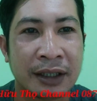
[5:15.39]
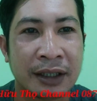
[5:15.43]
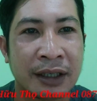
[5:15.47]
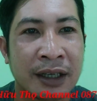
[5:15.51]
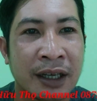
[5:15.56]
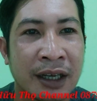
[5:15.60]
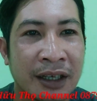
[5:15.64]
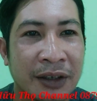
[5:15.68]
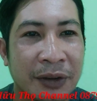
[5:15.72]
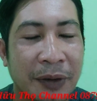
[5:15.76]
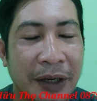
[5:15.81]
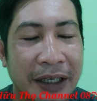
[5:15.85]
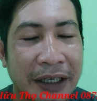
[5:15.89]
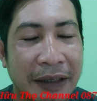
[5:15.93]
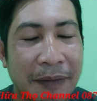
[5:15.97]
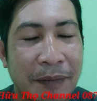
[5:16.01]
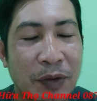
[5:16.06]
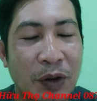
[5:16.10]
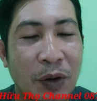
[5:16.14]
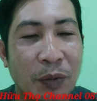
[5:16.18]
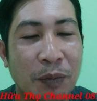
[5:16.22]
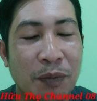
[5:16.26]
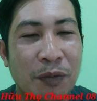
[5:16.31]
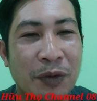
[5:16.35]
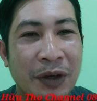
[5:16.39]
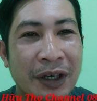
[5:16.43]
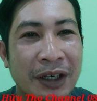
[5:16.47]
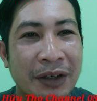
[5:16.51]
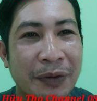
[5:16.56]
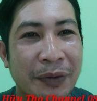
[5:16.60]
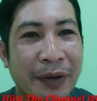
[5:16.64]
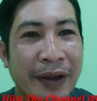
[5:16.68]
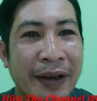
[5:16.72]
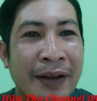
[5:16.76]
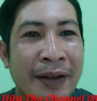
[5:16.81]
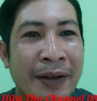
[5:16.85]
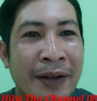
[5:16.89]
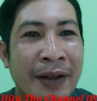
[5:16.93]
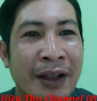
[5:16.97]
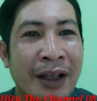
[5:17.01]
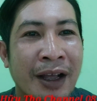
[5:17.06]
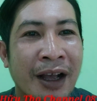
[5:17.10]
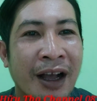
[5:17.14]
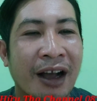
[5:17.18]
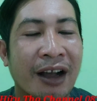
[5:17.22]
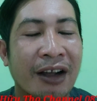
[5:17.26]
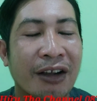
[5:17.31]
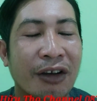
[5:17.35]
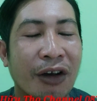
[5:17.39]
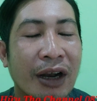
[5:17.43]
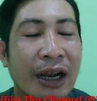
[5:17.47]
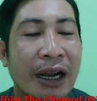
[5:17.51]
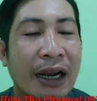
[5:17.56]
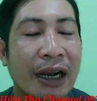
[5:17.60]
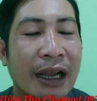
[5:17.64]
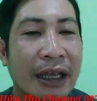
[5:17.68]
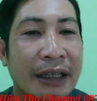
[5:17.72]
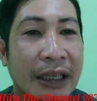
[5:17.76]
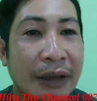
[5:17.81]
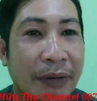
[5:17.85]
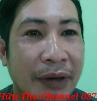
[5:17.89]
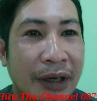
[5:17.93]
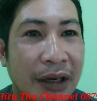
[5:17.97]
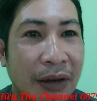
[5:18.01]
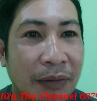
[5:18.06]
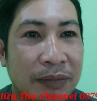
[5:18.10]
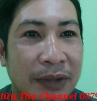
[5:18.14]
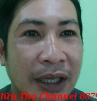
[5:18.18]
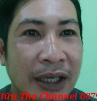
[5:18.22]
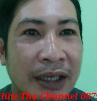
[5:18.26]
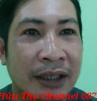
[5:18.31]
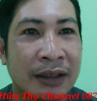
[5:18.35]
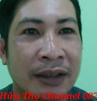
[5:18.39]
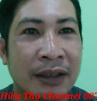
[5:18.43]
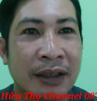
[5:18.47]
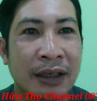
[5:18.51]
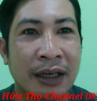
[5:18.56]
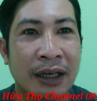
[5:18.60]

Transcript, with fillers: Hoàng Kim Dung mình đó quý vị à, có rất là nhiều cái thông tin